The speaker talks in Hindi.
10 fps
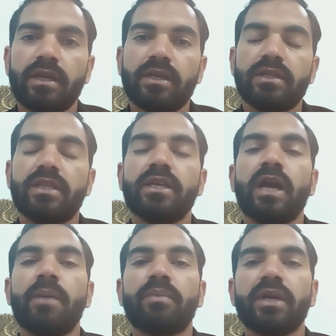यदि
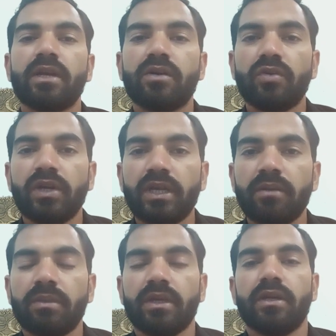आपकी कुंडली
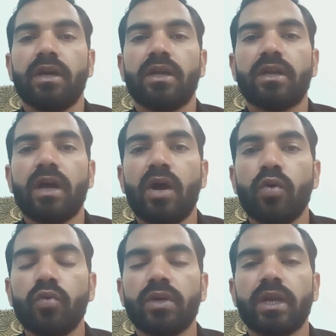में
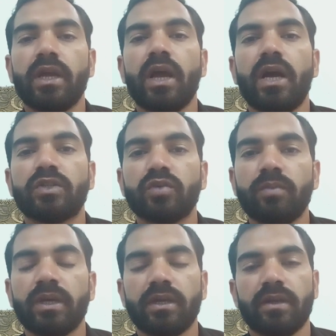राहु ग्रह अशुभ
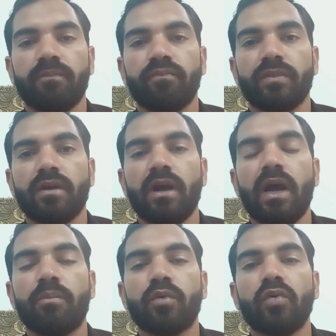हैं
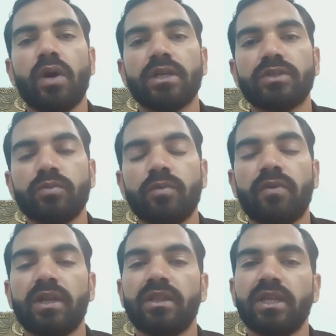आपको अशुभ
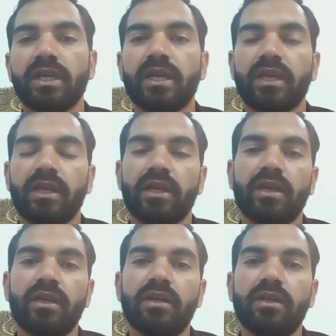फल दे रहे हैं
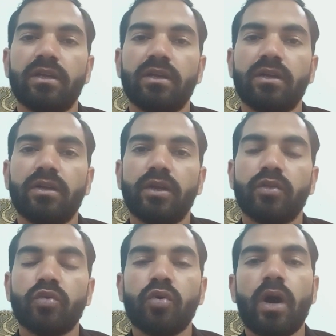
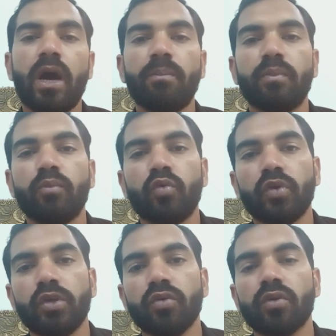तो आप
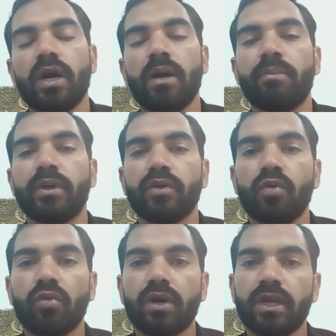मूलियों का
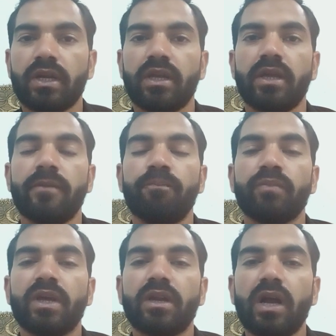प्रयोग करके
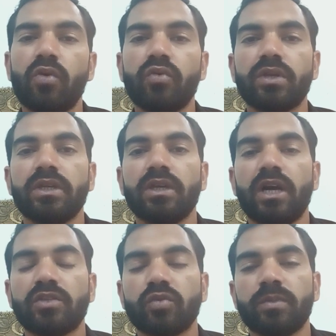राहु की
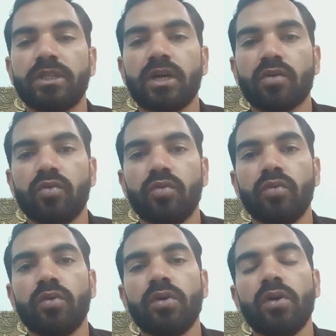अशुभता को
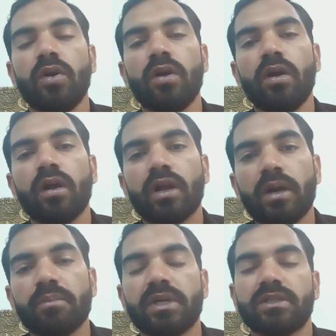
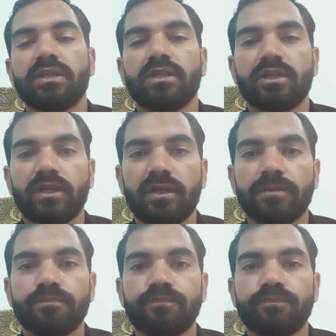कम कर सकते हैं